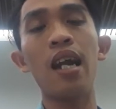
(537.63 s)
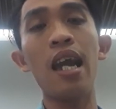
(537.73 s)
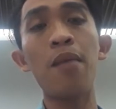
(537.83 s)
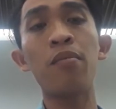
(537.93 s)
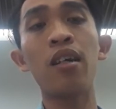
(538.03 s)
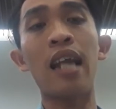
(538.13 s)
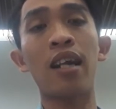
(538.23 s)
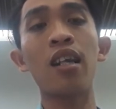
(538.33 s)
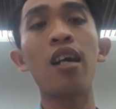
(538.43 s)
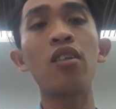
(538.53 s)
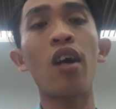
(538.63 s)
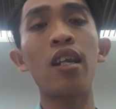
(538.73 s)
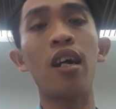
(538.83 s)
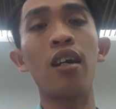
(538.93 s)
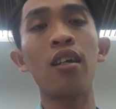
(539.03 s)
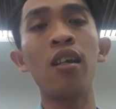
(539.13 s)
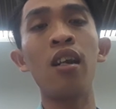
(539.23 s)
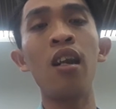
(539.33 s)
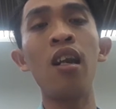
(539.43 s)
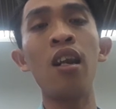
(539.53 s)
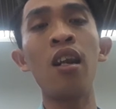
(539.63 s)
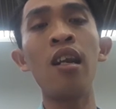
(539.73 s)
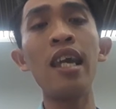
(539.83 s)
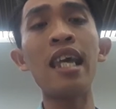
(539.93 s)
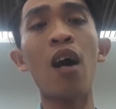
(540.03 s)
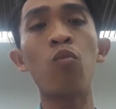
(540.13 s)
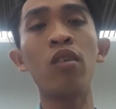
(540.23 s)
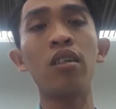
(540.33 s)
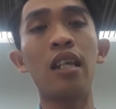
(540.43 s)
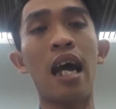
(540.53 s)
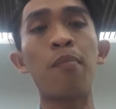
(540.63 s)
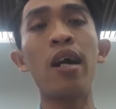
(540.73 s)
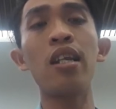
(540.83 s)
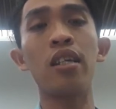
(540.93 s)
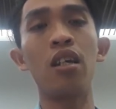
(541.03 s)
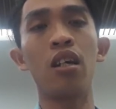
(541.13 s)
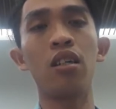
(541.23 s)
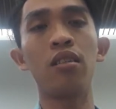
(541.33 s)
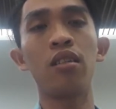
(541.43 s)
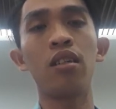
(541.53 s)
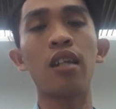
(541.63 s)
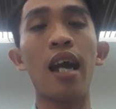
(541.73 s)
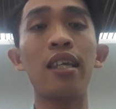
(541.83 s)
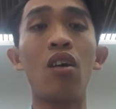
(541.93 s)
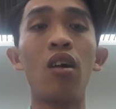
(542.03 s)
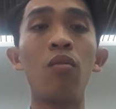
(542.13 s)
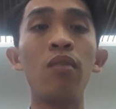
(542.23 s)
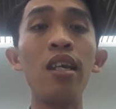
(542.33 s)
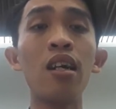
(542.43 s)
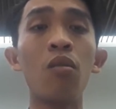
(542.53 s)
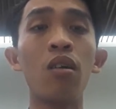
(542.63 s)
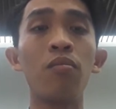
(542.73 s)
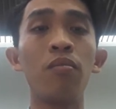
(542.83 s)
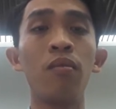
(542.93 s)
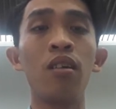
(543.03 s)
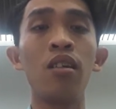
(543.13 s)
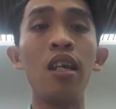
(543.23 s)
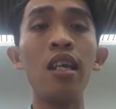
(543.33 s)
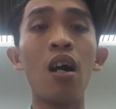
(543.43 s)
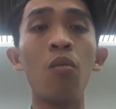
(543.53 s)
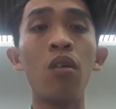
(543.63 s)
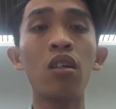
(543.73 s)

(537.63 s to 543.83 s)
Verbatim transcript: em đặt tên cho anh là Lý Hồng á, là mới là vừa. Tại sao không? Lý Hồng không? Lý Hồng á,